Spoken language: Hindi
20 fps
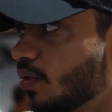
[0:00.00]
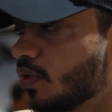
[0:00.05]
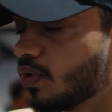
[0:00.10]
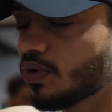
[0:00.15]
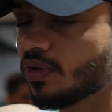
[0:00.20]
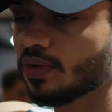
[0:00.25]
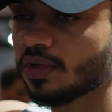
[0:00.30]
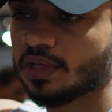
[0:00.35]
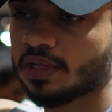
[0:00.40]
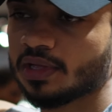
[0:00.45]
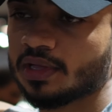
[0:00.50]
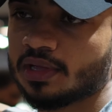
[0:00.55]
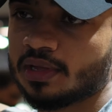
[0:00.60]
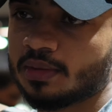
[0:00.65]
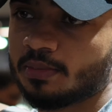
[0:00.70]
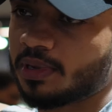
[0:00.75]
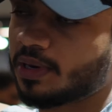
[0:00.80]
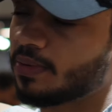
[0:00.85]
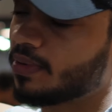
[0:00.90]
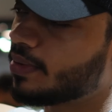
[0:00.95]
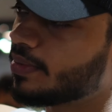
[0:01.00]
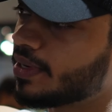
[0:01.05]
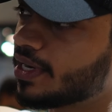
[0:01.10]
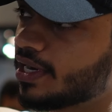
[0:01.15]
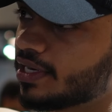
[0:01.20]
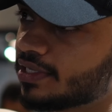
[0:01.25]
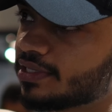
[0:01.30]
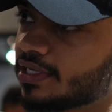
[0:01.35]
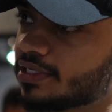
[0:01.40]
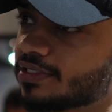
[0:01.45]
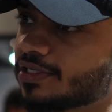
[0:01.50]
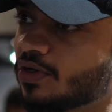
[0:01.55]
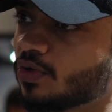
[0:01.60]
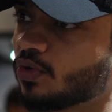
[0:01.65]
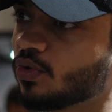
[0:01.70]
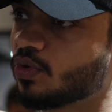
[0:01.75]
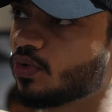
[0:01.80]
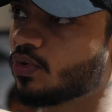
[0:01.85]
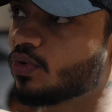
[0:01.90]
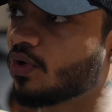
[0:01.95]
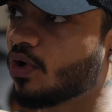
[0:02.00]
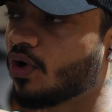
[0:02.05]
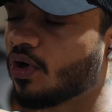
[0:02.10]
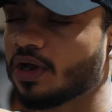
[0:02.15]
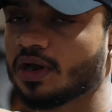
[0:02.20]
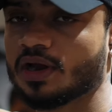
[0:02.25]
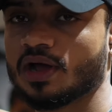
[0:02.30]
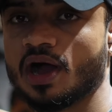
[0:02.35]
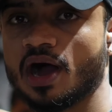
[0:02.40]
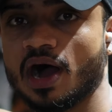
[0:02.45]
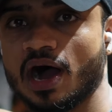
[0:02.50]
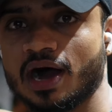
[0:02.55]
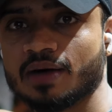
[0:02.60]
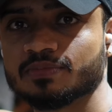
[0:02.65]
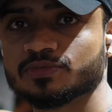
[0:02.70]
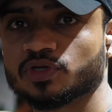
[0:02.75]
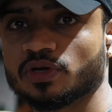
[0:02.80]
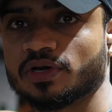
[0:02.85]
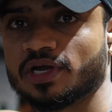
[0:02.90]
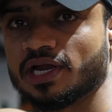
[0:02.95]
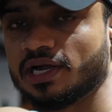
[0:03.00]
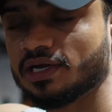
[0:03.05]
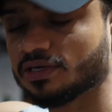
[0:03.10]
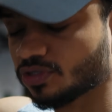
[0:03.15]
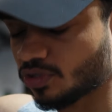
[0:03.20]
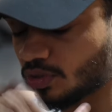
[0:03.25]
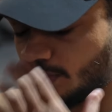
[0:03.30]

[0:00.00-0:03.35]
हो पर भाई मैं करता ज़रूर हूँ और आर्म्स और डेल्ट्स